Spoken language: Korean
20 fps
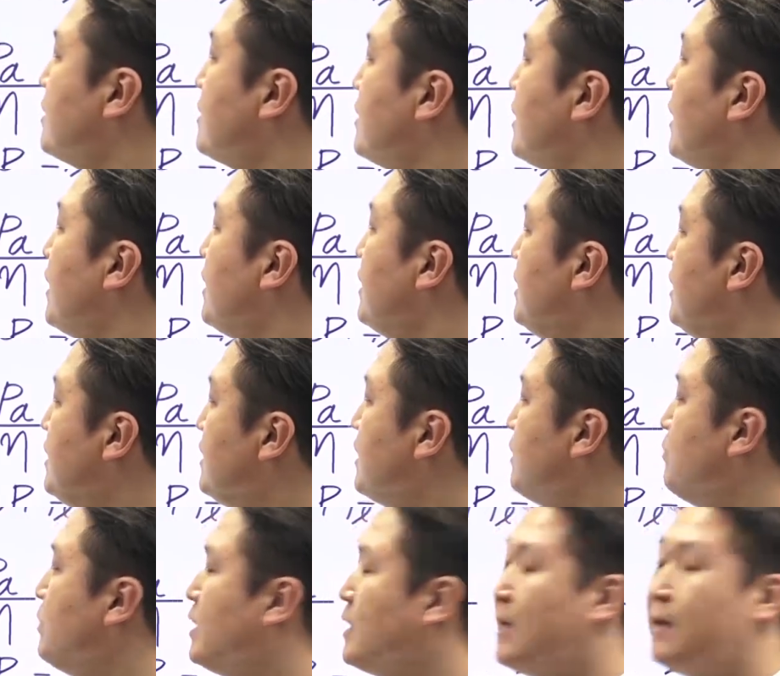세타가 1이
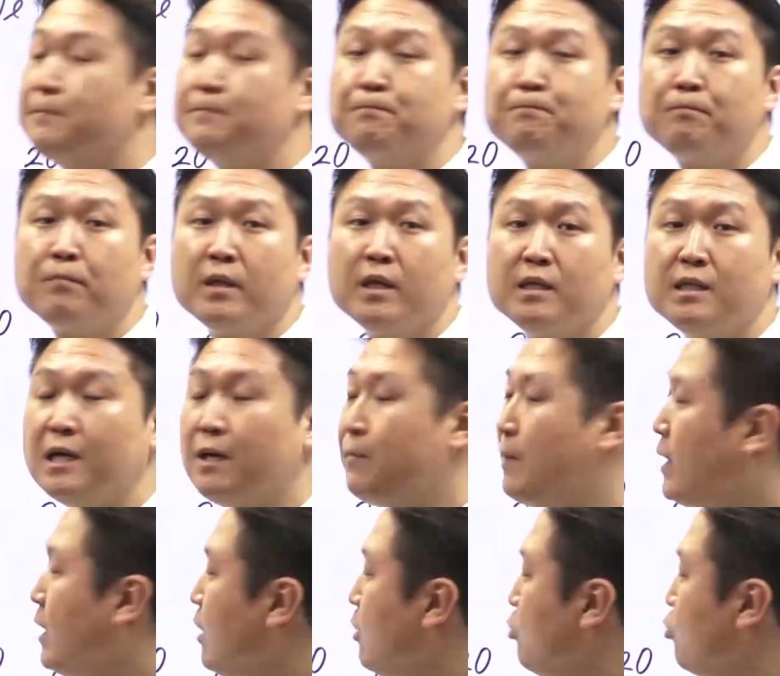됩니다. 그
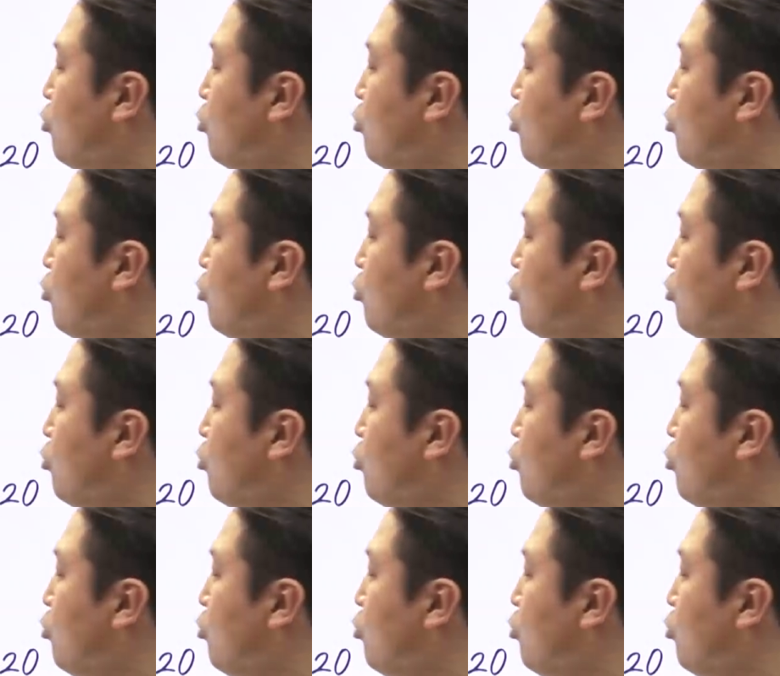다음에